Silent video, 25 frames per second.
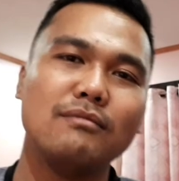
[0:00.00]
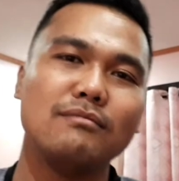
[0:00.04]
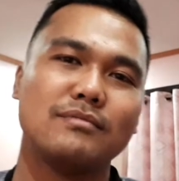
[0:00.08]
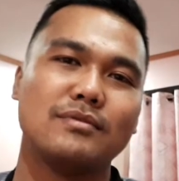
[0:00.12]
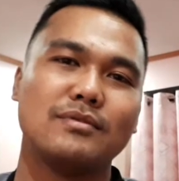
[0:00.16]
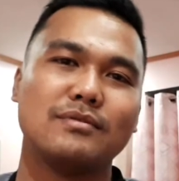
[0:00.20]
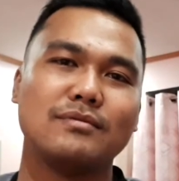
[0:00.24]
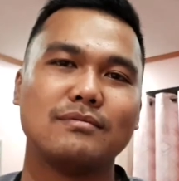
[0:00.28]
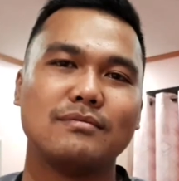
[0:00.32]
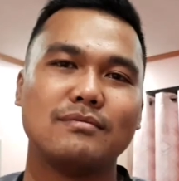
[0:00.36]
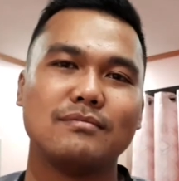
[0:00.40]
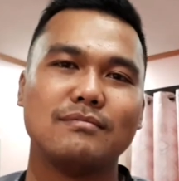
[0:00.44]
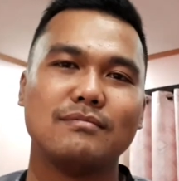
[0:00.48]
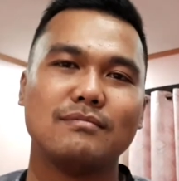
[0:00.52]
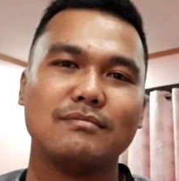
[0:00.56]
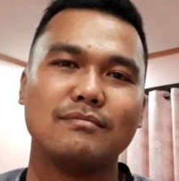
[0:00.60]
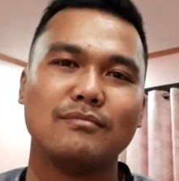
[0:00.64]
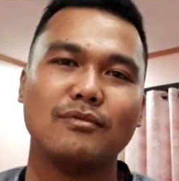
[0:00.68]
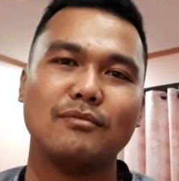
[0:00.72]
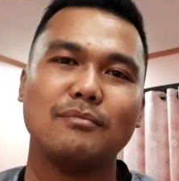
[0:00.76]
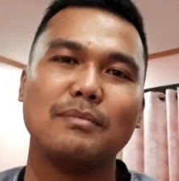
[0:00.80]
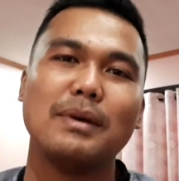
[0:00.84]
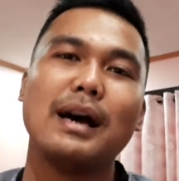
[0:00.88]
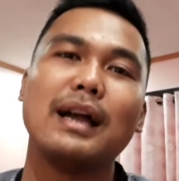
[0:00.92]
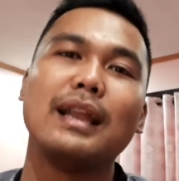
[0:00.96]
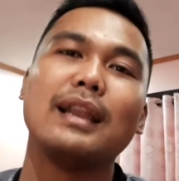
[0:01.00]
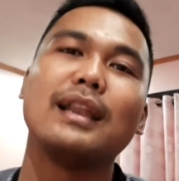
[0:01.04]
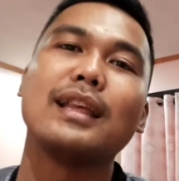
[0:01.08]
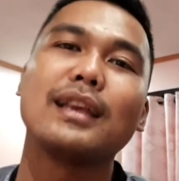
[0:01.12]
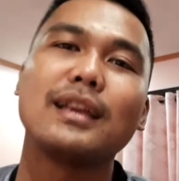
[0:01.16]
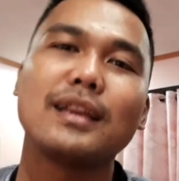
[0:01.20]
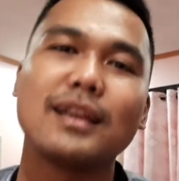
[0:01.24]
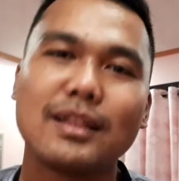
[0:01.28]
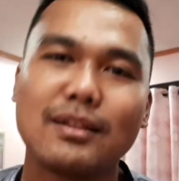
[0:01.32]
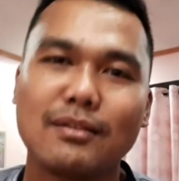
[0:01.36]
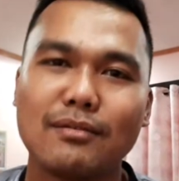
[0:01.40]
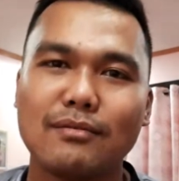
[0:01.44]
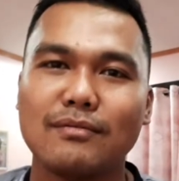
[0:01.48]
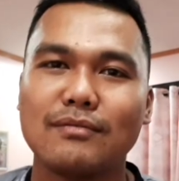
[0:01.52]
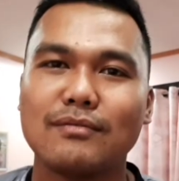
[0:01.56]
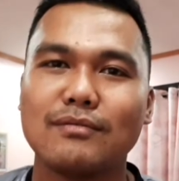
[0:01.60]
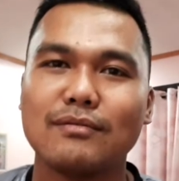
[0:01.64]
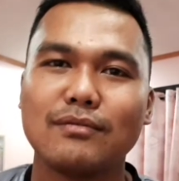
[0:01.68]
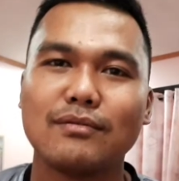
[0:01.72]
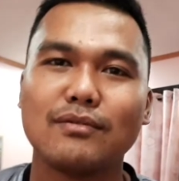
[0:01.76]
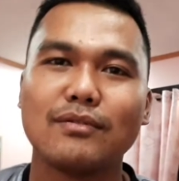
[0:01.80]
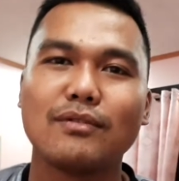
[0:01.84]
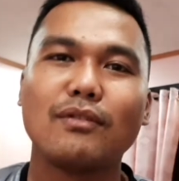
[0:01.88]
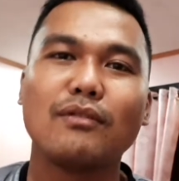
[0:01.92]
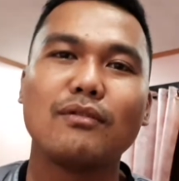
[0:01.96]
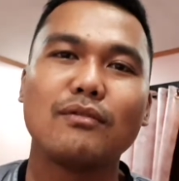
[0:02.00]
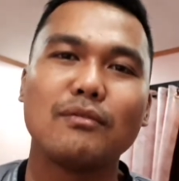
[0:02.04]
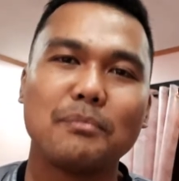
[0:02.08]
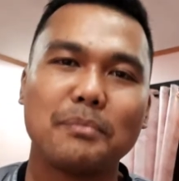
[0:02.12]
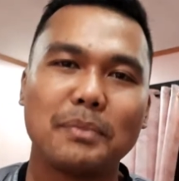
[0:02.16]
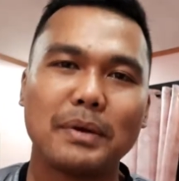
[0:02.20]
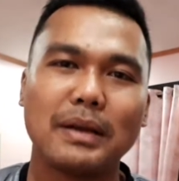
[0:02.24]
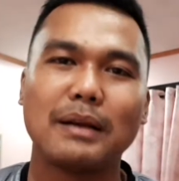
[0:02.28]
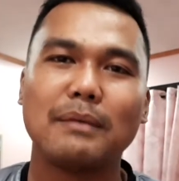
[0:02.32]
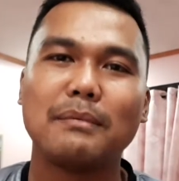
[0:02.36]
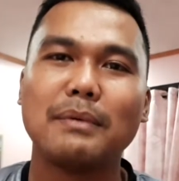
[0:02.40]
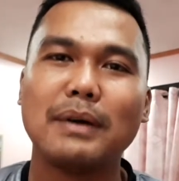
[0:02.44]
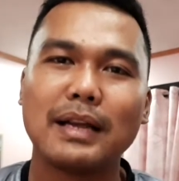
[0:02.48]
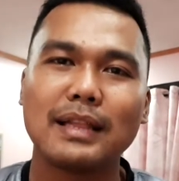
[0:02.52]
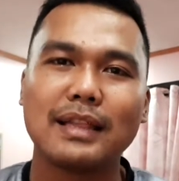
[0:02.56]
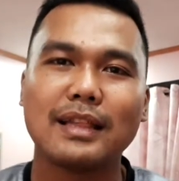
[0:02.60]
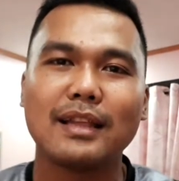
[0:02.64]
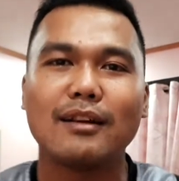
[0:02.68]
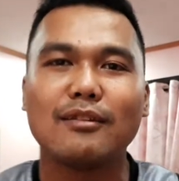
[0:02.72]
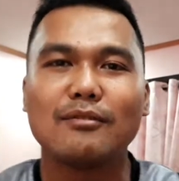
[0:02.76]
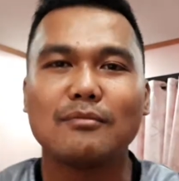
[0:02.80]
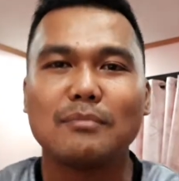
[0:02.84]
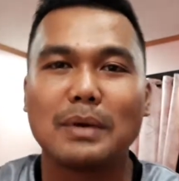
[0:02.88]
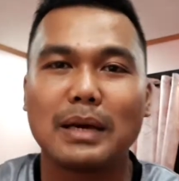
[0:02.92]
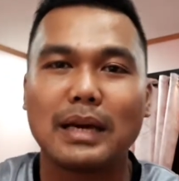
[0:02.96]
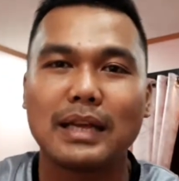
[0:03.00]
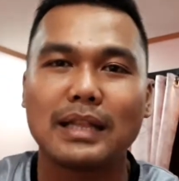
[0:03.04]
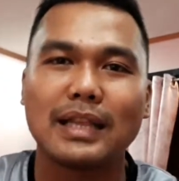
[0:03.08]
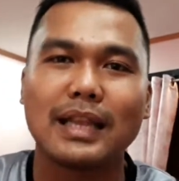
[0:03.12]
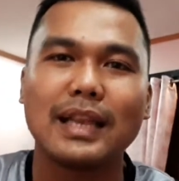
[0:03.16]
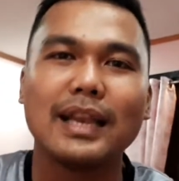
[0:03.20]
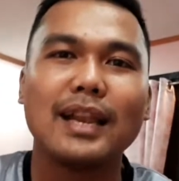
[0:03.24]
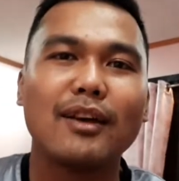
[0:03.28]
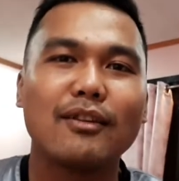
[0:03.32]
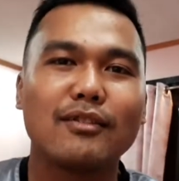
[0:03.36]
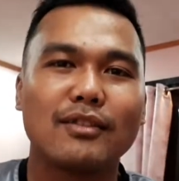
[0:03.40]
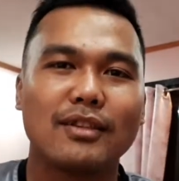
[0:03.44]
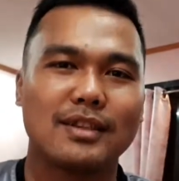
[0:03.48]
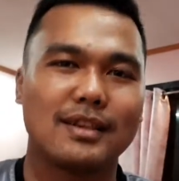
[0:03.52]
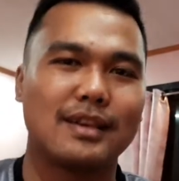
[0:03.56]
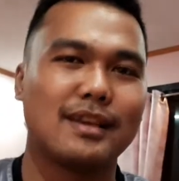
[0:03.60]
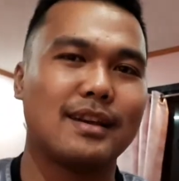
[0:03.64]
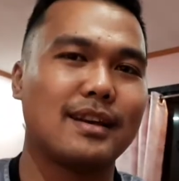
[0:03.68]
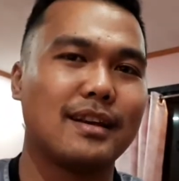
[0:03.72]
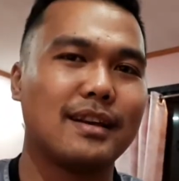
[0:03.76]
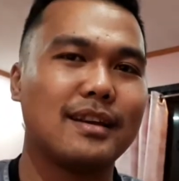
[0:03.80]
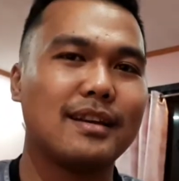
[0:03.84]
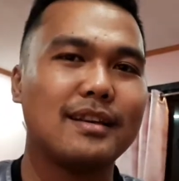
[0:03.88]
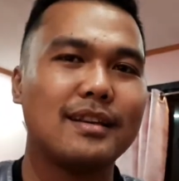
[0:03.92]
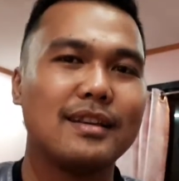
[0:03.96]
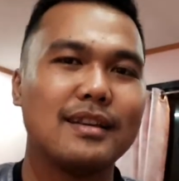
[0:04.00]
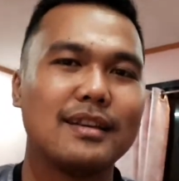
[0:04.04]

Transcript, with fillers: Mo mobalik atong utok o pagkabata o makatilaw sa